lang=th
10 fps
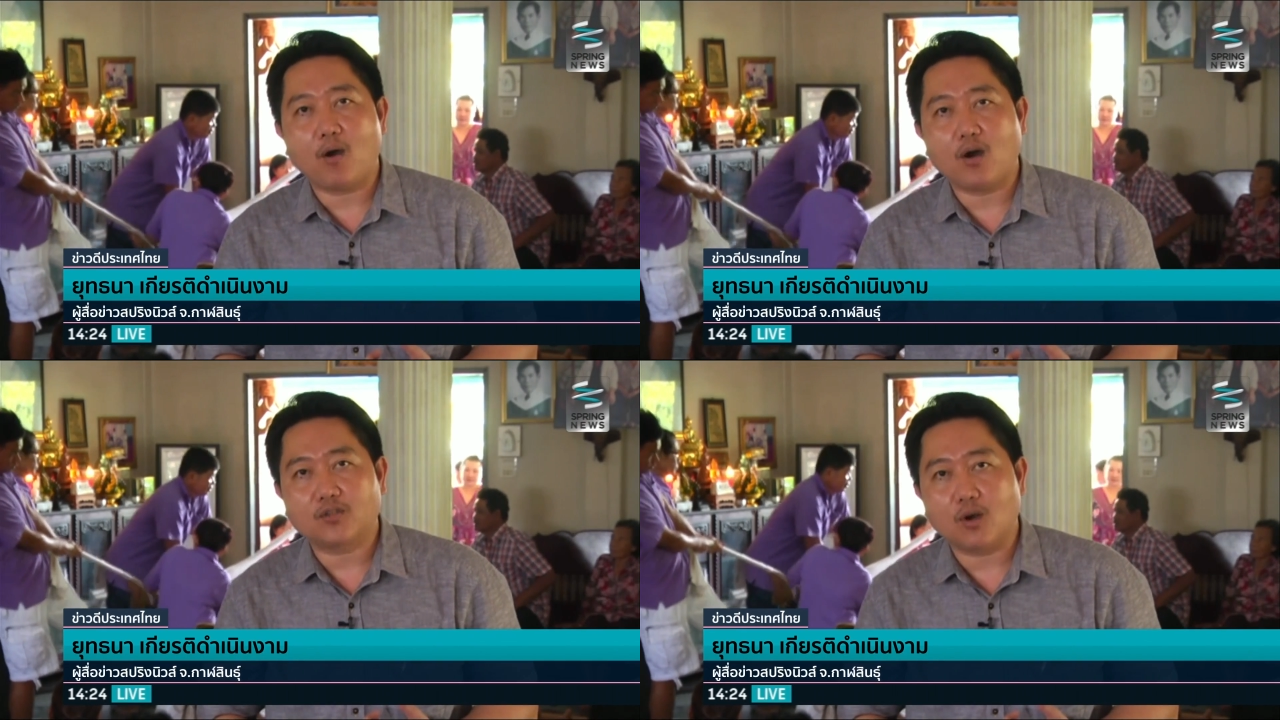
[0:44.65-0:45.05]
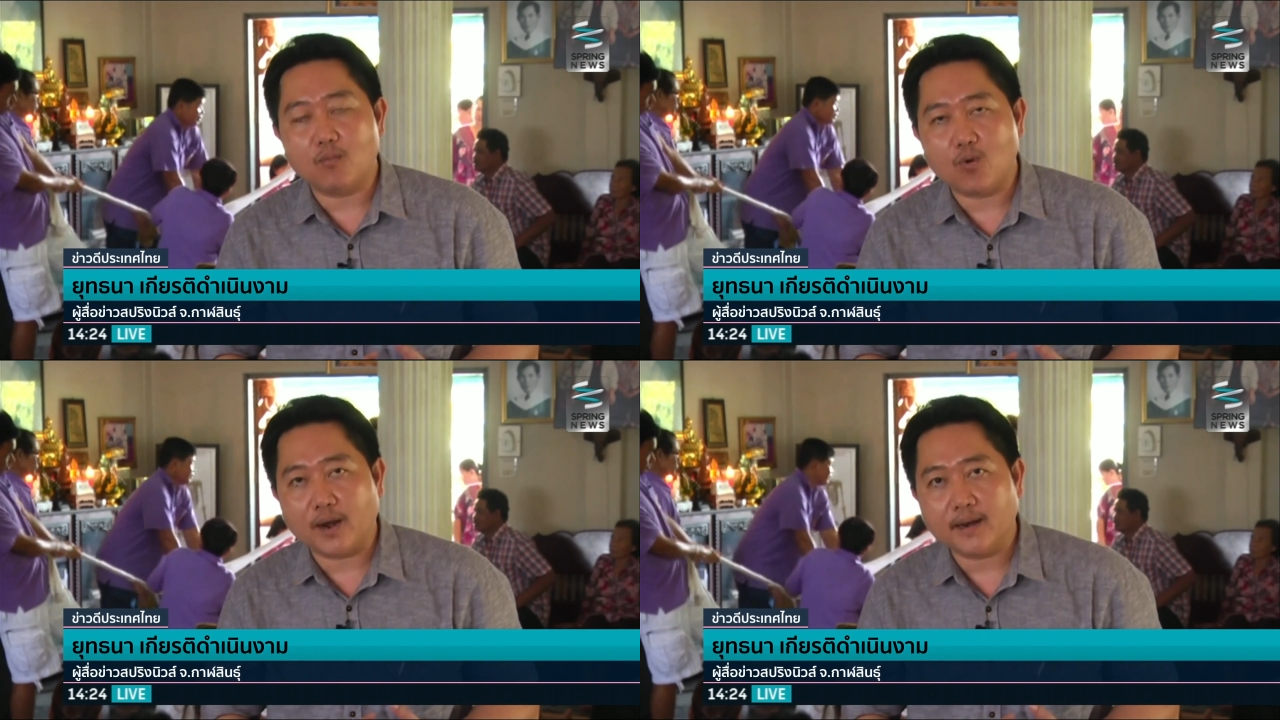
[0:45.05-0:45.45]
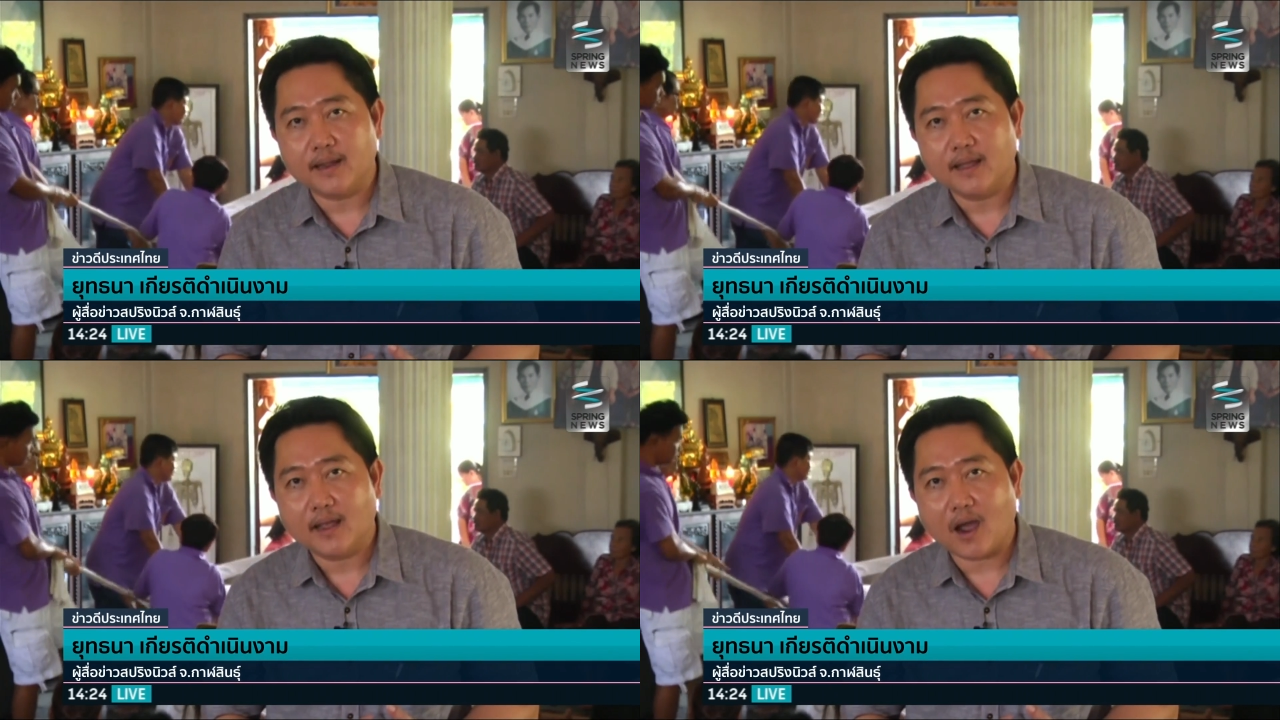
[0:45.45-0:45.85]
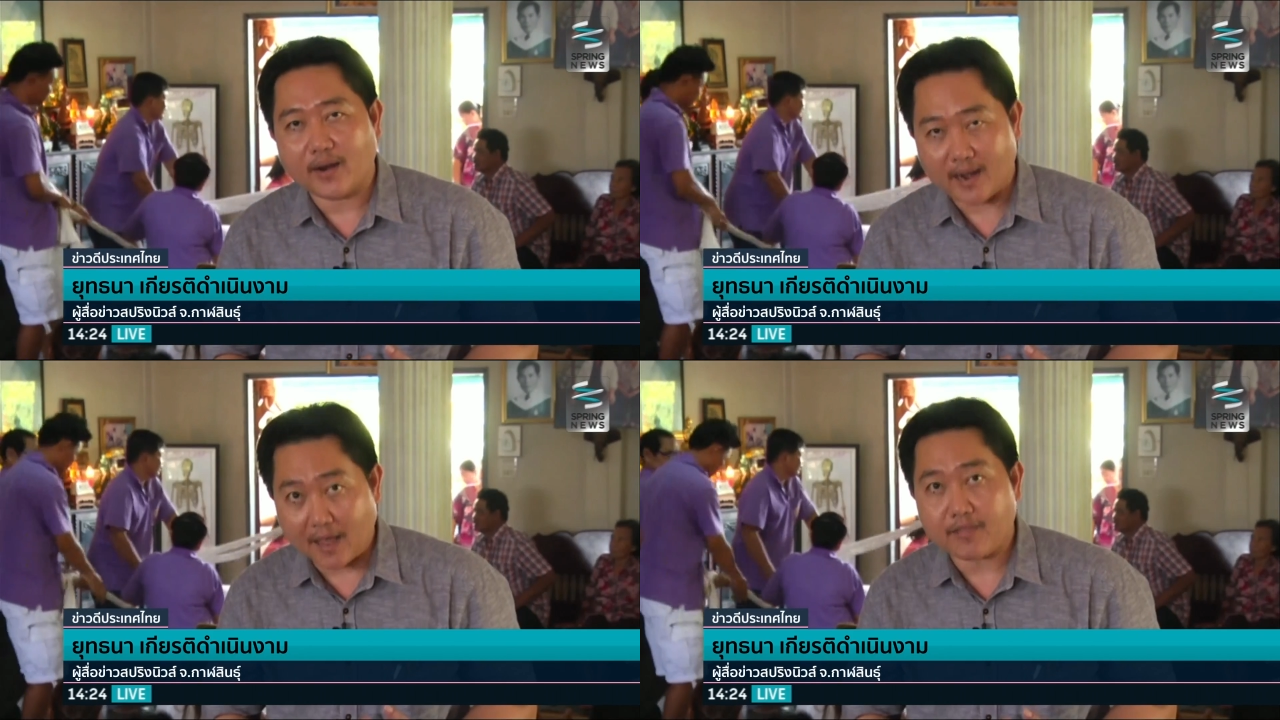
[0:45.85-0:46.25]
พ่อทองม้วนเขา
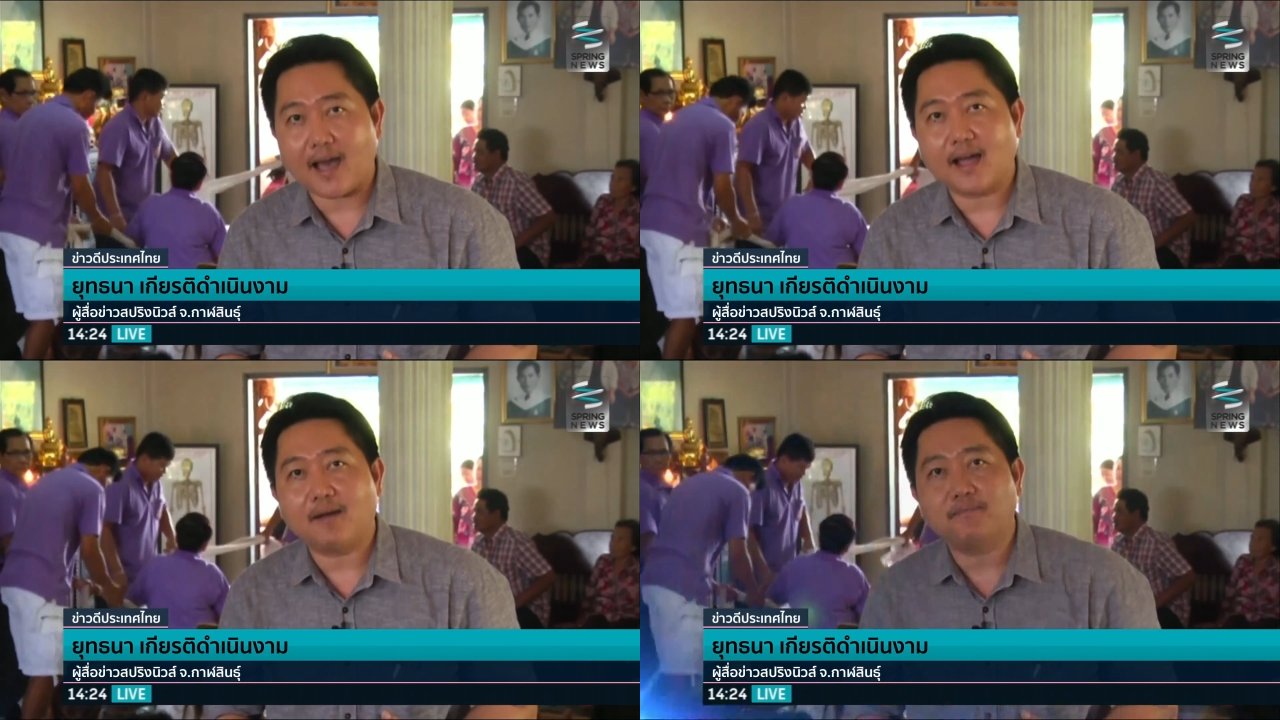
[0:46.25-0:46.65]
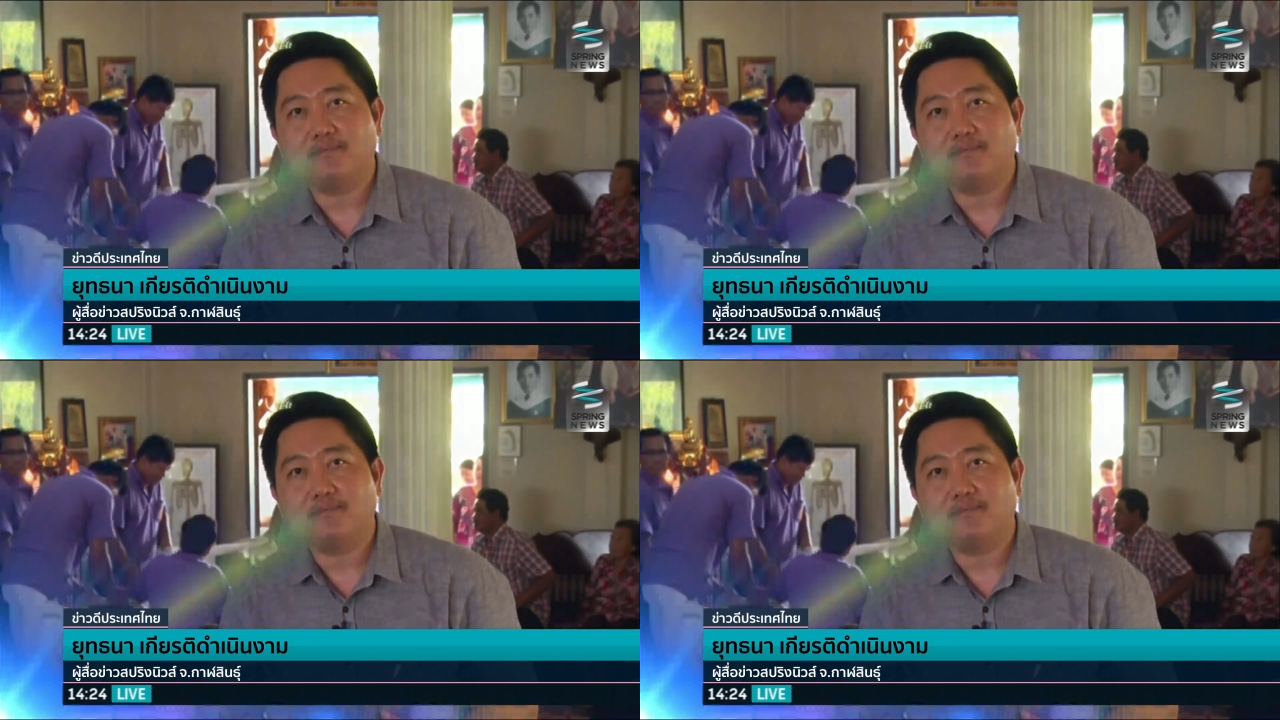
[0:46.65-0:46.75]
ได้รักษาค